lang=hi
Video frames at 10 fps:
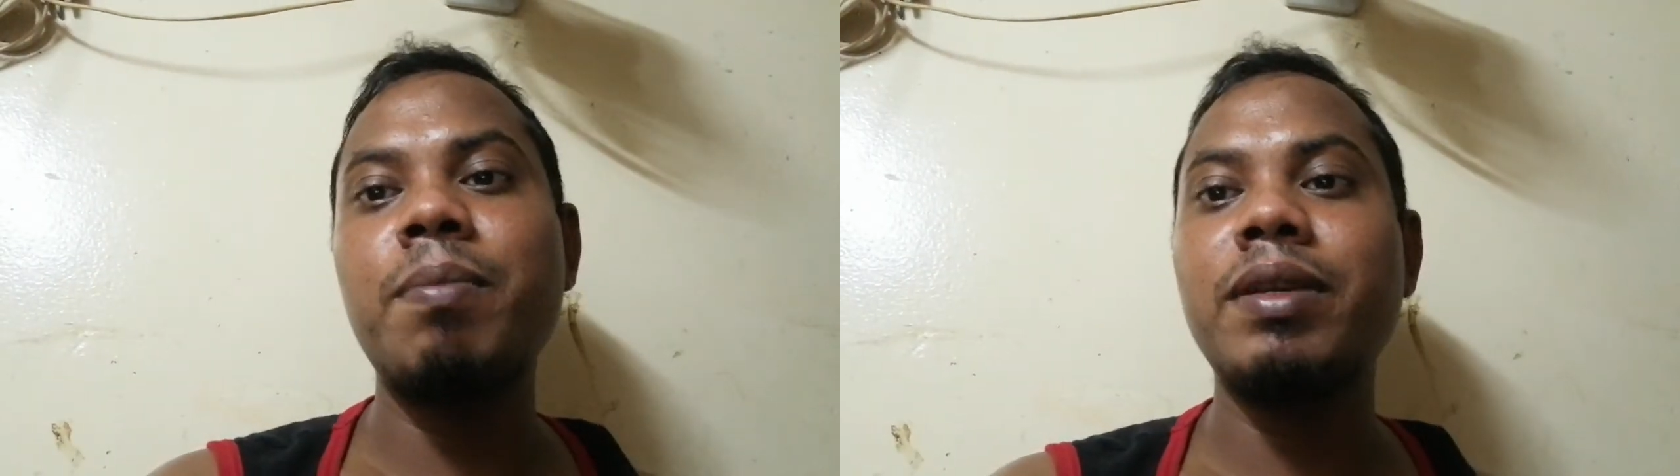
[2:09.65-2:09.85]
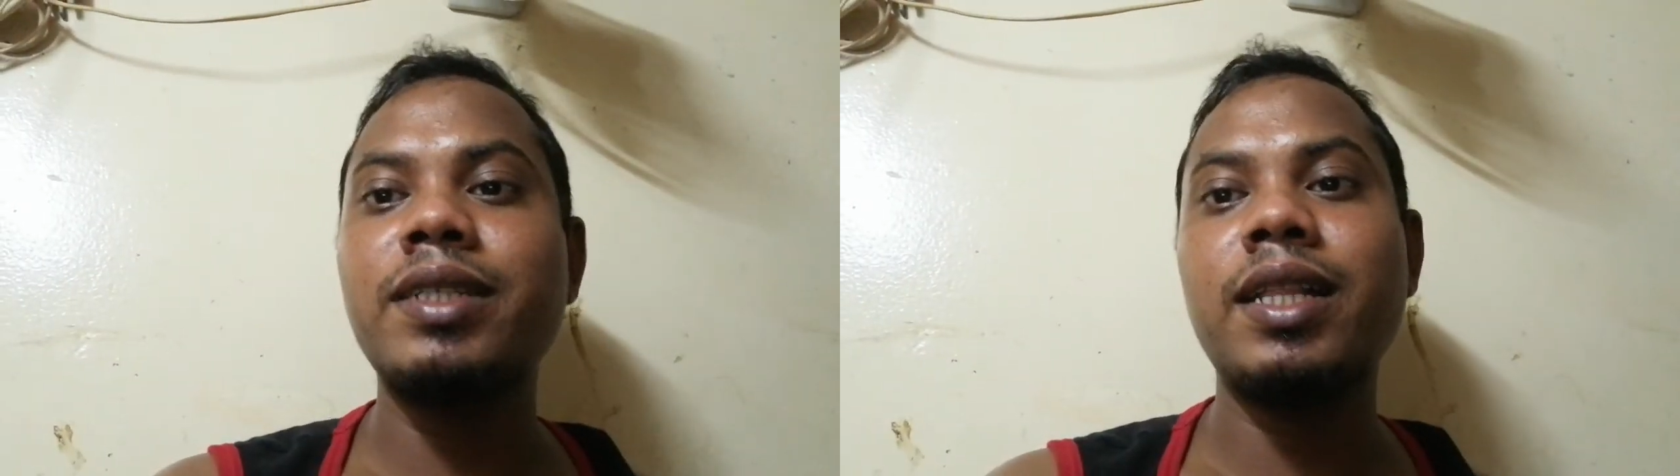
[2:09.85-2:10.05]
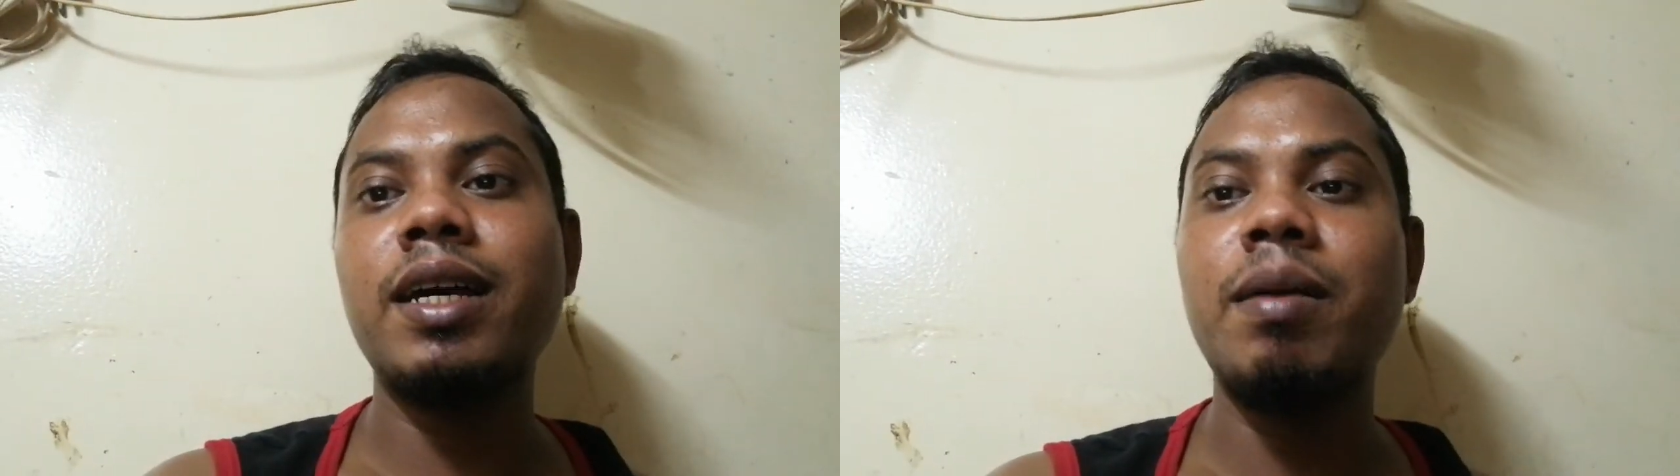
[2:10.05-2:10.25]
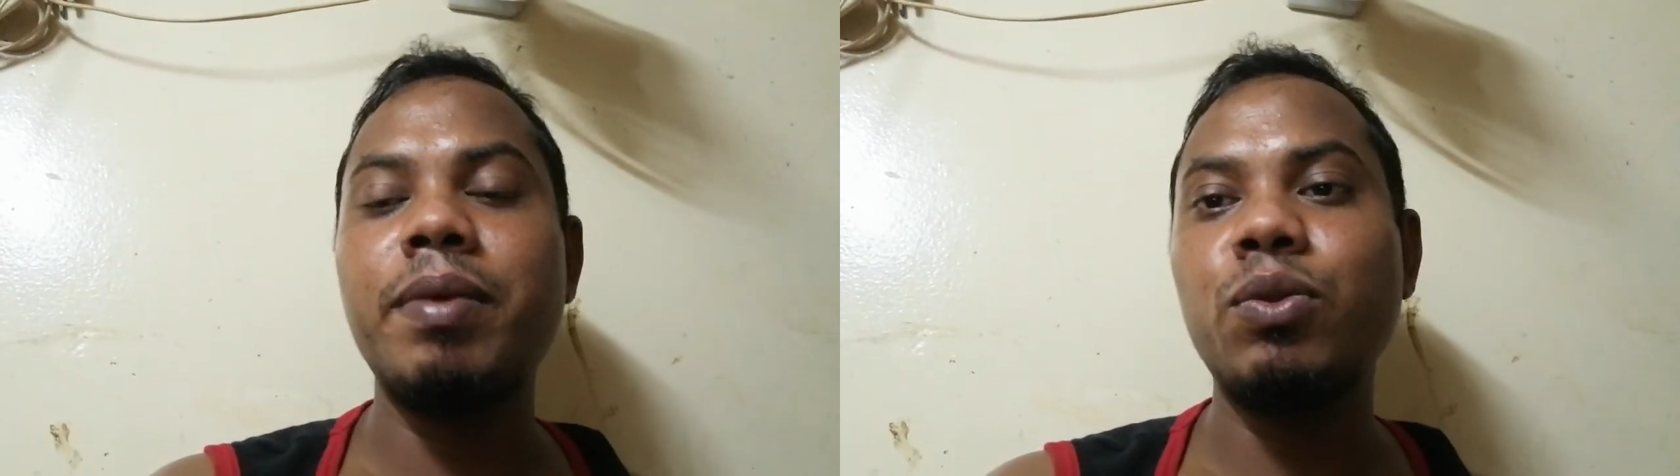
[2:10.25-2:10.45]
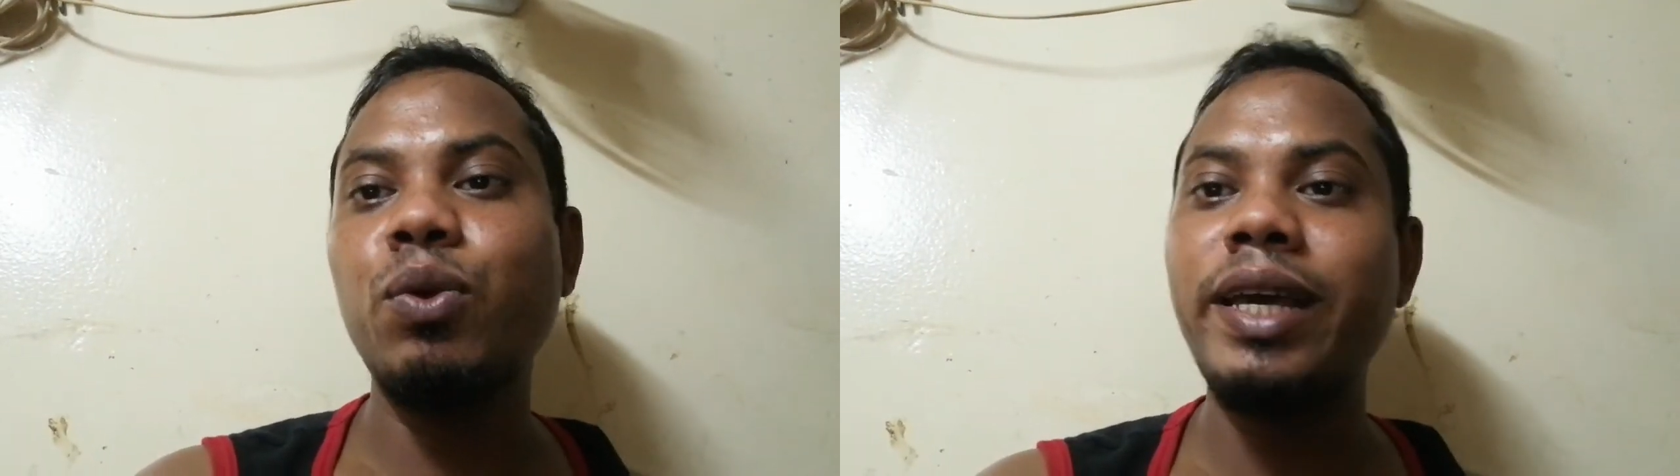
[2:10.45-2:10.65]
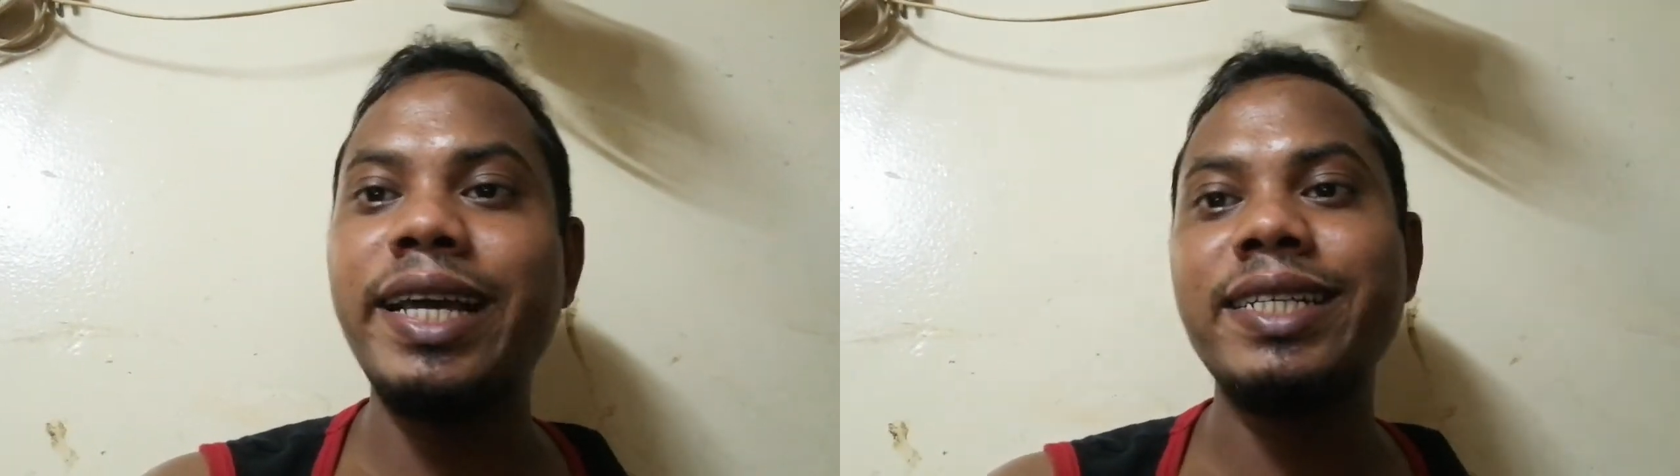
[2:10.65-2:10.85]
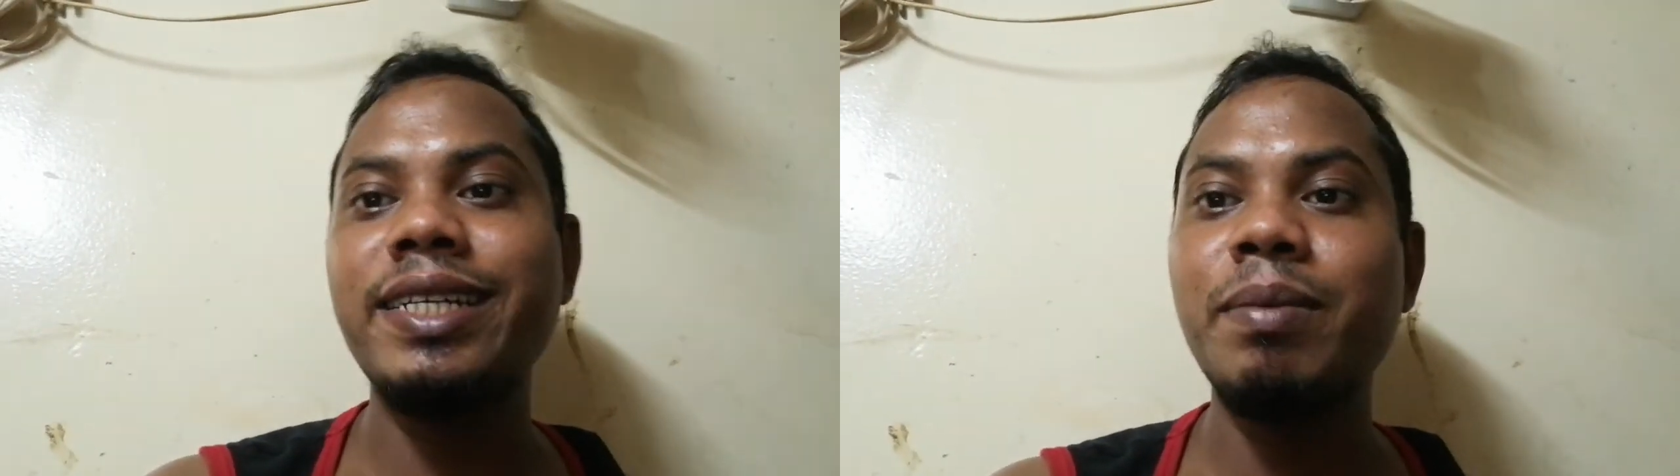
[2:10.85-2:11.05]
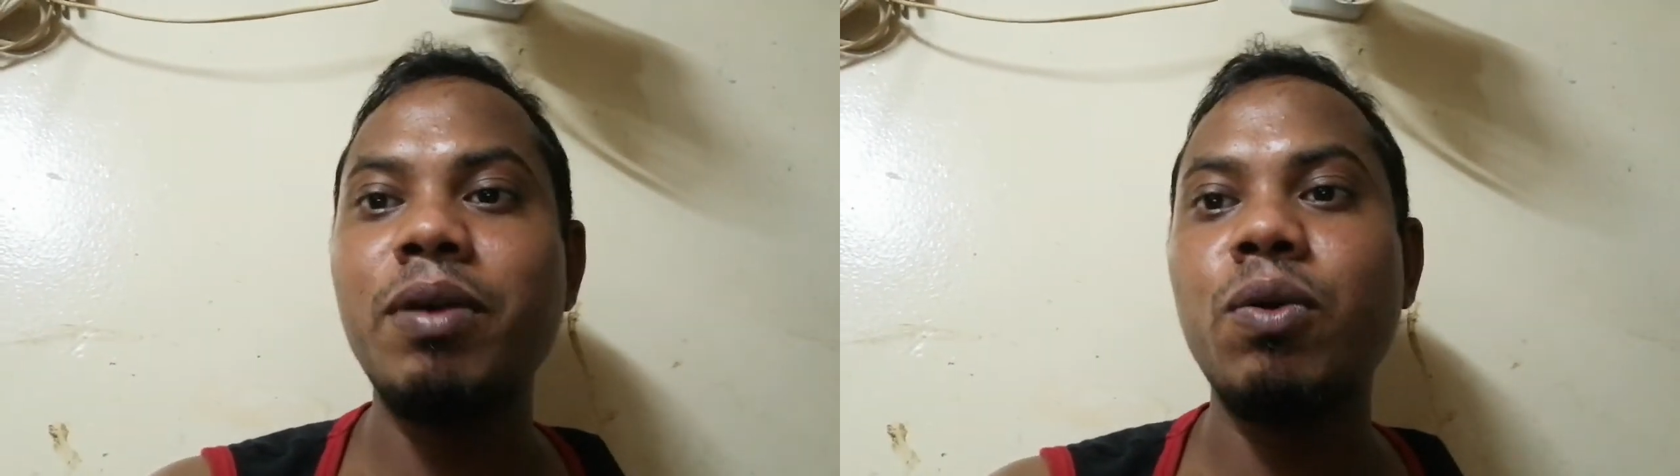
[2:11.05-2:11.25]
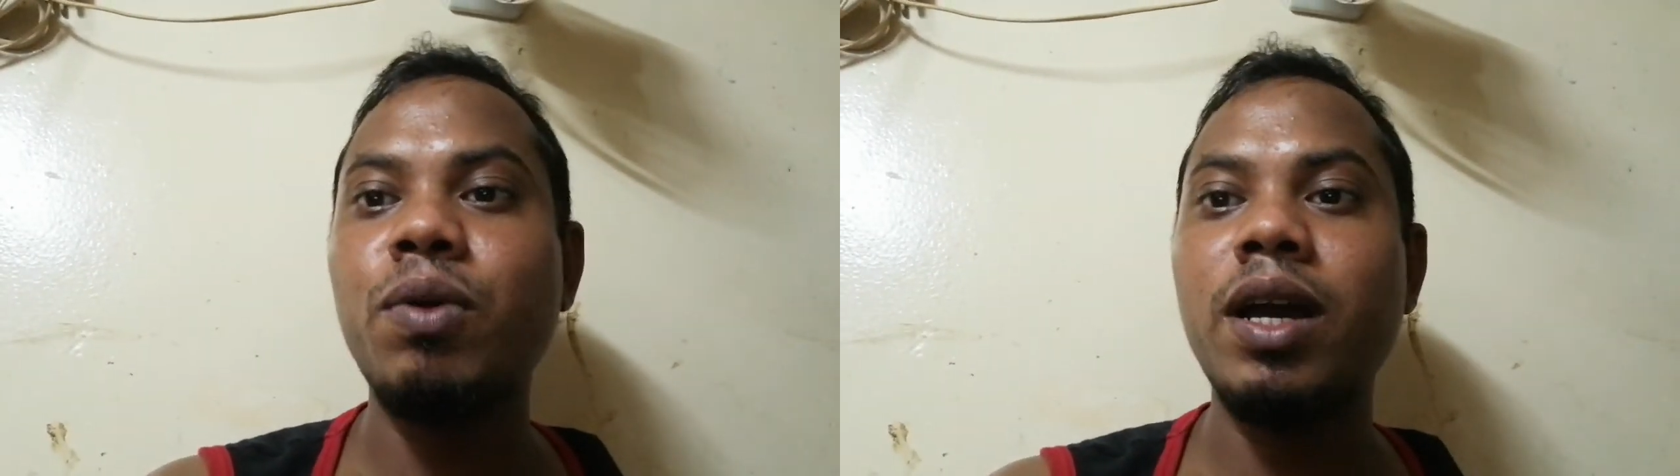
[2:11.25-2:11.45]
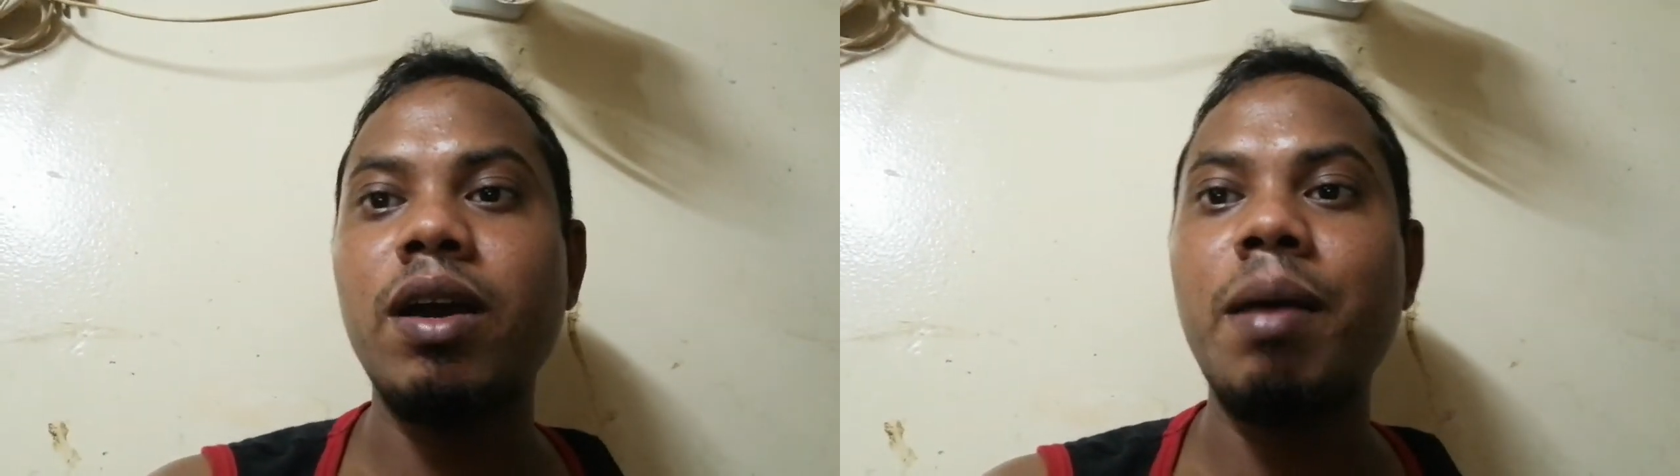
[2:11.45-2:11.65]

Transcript: कम है ज़्यादा कम है दो एक स्टेट में कोरोना